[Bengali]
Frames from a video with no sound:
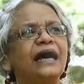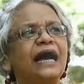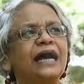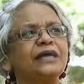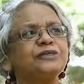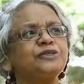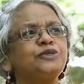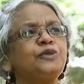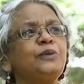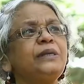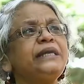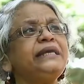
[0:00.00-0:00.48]

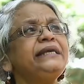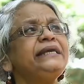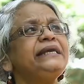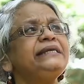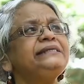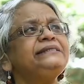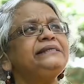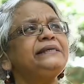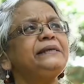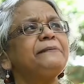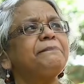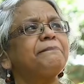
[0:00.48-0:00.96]
আসলে
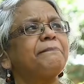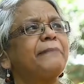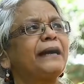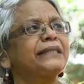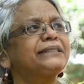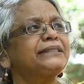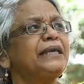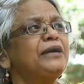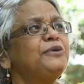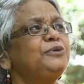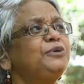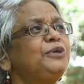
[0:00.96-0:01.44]
এই যে
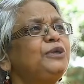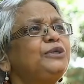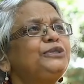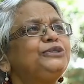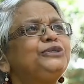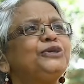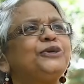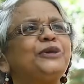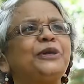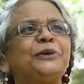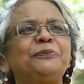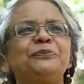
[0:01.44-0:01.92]
পাতাগুলো
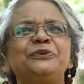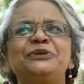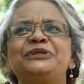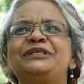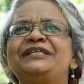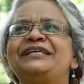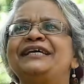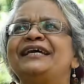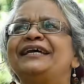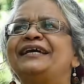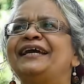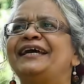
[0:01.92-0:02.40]
ঝরে
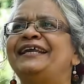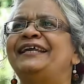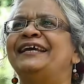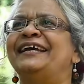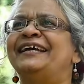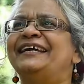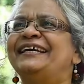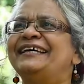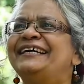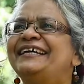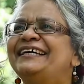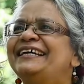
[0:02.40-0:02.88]
পড়ছে এখানে
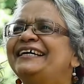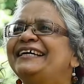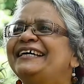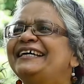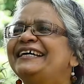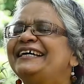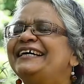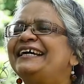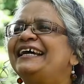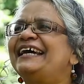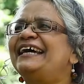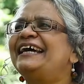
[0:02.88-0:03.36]

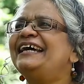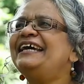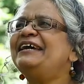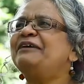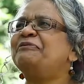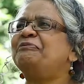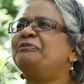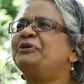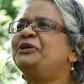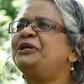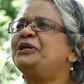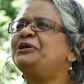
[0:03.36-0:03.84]

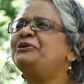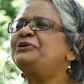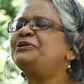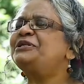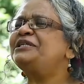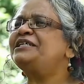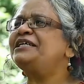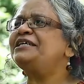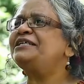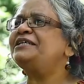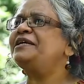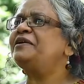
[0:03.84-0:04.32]
হ্যাঁ মনে
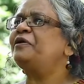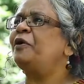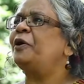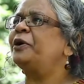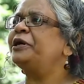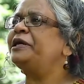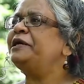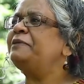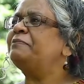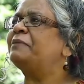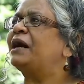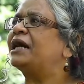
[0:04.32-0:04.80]
হচ্ছে যে
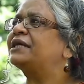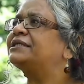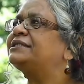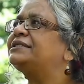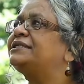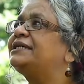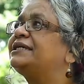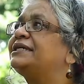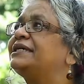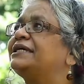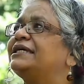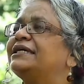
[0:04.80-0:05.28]
রঙই
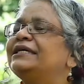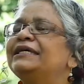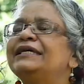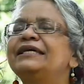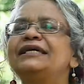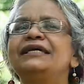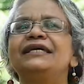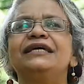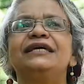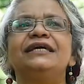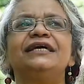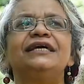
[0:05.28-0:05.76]
মাখছি
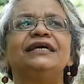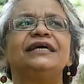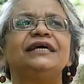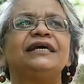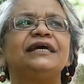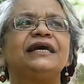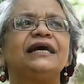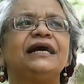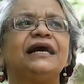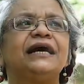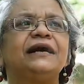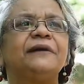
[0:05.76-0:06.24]

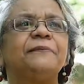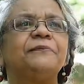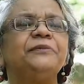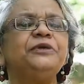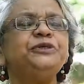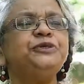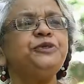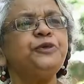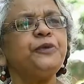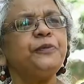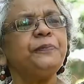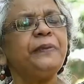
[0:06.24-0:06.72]

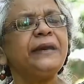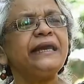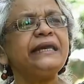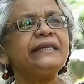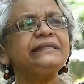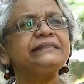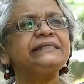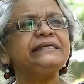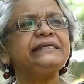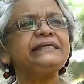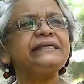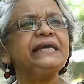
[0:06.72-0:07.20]
মিশুক
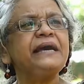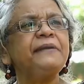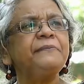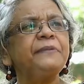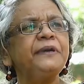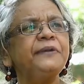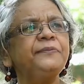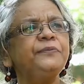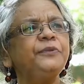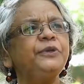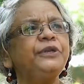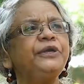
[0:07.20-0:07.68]
ভাইয়ের যেটা
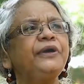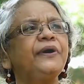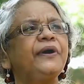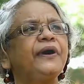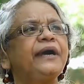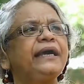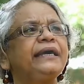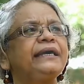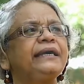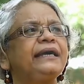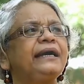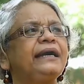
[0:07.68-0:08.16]
আমার মনে
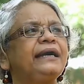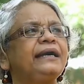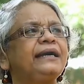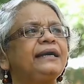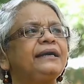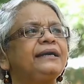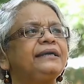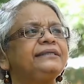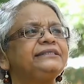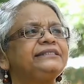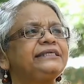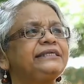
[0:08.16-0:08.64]
হয়
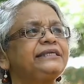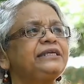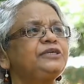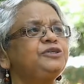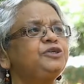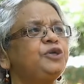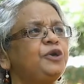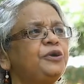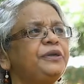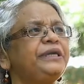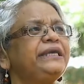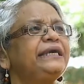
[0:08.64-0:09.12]
যেটা
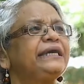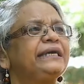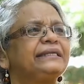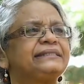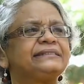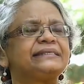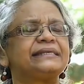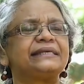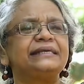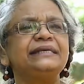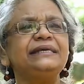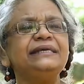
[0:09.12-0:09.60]
ছড়িয়ে
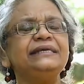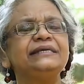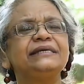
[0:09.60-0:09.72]
আছে